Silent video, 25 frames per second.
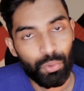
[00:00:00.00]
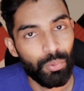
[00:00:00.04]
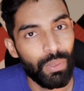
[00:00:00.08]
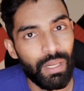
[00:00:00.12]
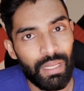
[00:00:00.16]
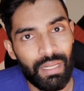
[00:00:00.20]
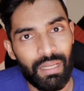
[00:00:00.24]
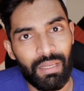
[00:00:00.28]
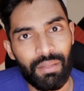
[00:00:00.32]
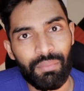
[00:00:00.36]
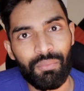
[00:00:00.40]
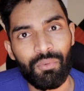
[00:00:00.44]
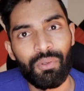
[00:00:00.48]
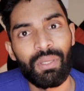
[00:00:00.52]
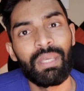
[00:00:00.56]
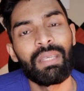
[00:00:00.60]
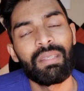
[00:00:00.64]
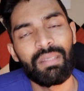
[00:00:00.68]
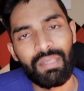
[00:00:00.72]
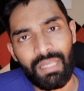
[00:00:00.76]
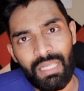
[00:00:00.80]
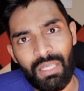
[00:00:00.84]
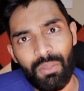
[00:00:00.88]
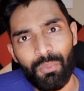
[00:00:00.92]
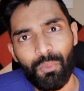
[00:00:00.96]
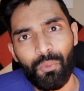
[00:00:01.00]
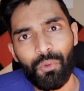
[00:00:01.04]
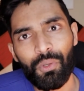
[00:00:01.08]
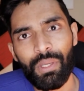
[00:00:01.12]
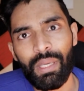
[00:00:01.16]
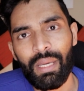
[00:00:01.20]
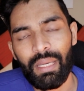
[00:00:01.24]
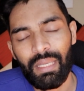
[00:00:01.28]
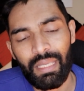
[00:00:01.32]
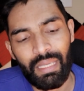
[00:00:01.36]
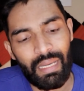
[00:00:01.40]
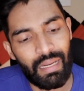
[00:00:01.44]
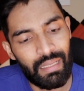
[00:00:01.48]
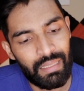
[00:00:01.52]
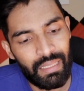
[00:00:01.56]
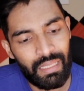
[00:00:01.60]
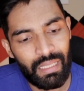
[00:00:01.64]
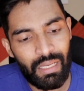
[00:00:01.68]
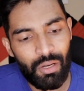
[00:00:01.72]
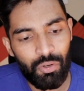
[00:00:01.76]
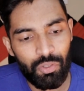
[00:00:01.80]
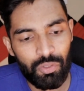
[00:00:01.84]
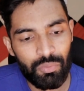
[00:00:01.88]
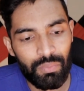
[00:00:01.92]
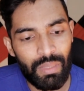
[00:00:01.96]
दोबारा रिव्यू किसने रिव्यू किया क्या
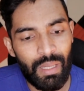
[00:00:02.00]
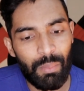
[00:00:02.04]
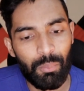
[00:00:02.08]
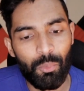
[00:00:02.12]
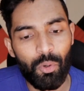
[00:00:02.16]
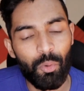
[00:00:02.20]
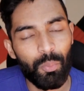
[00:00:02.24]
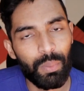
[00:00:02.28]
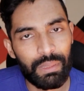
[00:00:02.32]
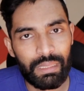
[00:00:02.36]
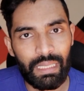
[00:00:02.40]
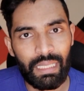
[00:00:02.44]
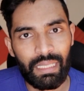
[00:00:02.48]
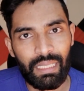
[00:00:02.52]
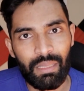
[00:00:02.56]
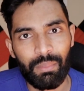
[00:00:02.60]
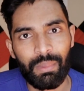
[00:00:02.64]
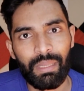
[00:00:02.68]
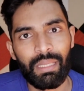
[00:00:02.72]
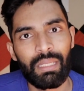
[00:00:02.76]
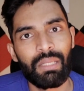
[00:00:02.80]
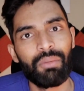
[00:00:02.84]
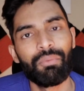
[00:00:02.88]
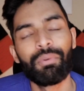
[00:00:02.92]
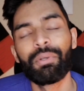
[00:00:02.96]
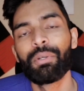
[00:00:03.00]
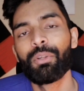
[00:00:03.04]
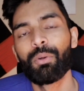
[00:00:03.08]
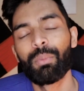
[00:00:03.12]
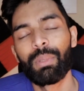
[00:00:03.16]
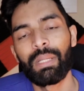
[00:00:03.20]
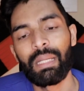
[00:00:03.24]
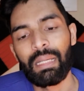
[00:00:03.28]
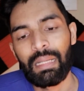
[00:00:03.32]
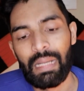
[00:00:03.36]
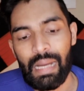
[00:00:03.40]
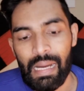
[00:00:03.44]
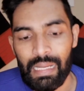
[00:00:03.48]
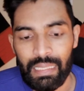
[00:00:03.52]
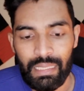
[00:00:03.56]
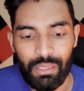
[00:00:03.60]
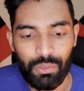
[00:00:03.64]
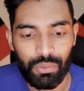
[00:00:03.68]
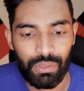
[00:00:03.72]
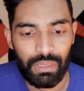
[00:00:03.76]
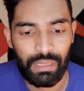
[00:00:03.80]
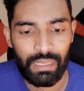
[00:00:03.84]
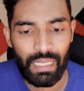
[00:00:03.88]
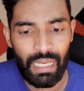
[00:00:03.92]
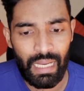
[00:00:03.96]
देखा उसमें आपको पता है कि मेरी वीडियो में ना गाली
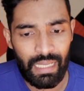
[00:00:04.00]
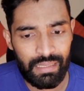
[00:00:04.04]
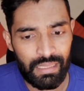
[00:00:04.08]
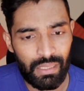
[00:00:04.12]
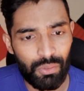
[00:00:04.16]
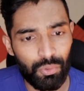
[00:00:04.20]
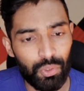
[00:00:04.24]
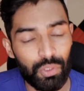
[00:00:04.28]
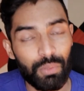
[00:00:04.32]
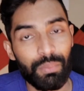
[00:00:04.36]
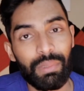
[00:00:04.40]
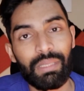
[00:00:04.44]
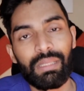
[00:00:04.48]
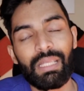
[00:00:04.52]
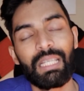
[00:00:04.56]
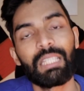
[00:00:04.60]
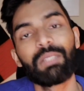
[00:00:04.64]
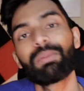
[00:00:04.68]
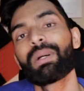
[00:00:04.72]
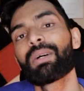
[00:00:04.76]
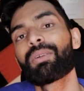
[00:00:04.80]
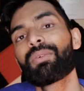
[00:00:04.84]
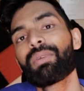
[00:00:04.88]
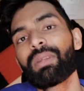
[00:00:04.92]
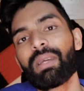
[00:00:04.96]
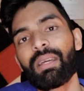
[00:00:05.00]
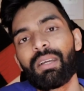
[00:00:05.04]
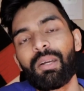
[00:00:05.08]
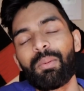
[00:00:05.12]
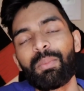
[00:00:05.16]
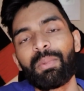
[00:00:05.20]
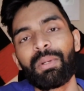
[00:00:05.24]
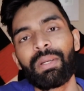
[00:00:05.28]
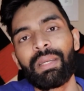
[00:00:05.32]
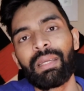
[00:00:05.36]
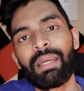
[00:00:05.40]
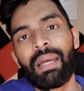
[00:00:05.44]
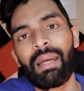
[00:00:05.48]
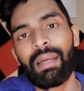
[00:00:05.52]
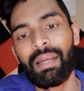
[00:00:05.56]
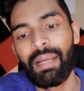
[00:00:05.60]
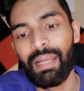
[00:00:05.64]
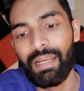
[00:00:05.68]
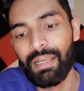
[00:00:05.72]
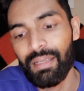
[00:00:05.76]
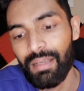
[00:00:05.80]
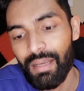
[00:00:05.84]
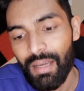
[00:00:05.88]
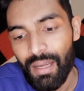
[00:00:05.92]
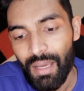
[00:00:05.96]
होती ना ऐसा कुछ मैं दस बार उनके कम्युनिटी
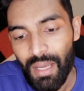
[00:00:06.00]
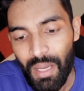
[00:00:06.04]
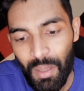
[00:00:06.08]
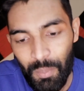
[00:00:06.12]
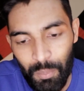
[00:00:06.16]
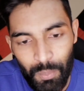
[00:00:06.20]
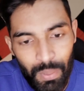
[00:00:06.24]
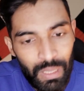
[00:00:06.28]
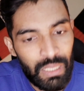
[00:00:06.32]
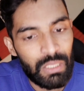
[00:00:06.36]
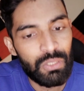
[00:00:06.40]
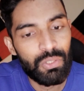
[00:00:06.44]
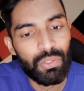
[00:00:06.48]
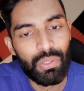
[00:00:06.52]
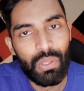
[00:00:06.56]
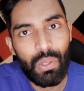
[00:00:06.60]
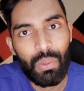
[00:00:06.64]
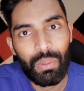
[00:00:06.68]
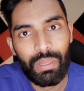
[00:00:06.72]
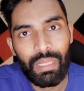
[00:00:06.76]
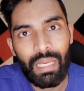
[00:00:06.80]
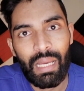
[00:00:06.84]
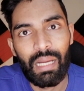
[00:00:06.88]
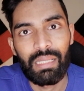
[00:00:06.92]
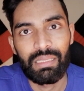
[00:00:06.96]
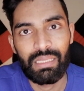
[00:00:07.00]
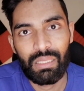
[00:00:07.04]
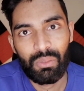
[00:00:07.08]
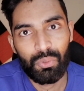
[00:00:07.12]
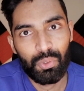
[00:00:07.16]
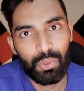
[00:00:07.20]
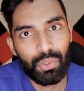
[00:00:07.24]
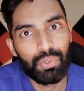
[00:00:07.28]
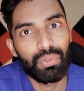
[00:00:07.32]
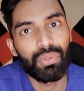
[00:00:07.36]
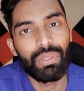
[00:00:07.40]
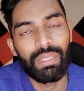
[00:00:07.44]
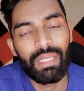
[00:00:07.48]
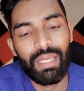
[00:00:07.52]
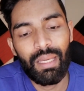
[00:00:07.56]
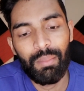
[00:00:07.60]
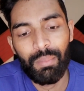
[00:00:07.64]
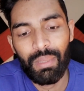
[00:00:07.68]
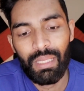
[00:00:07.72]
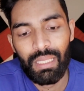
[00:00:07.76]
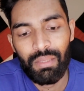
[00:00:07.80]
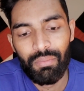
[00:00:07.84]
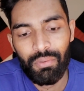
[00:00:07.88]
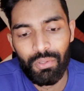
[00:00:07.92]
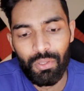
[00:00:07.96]
गाइडलाइन पढ़ चुका हूँ कि ऐसा कुछ तो नहीं है
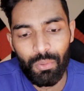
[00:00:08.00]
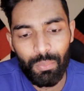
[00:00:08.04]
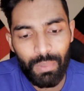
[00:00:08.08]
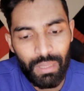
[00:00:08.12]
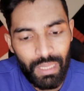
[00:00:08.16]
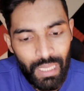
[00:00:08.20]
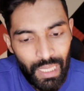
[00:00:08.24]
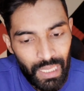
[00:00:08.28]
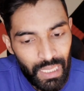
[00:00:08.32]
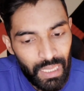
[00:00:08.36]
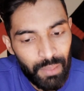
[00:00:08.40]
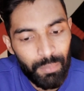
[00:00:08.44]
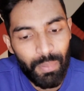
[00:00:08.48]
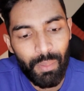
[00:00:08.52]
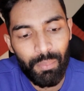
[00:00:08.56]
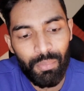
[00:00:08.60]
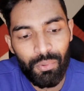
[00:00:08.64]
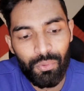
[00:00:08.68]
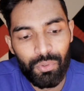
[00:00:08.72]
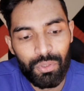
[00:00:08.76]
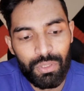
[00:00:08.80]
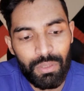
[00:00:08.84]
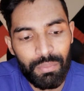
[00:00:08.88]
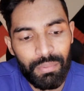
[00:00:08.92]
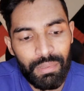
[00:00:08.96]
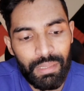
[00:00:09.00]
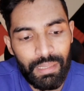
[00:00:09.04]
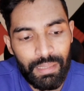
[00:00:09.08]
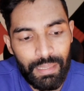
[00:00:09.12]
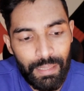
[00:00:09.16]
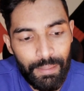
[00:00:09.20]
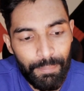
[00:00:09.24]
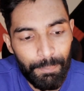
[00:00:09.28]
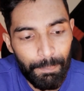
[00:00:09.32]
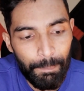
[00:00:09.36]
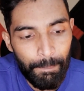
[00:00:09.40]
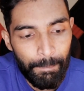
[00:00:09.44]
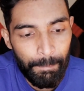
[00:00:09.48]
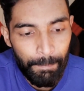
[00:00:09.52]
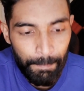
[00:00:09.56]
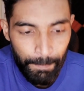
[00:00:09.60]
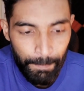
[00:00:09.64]
मेरी वीडियो में कहीं पर भी कुछ भी नहीं है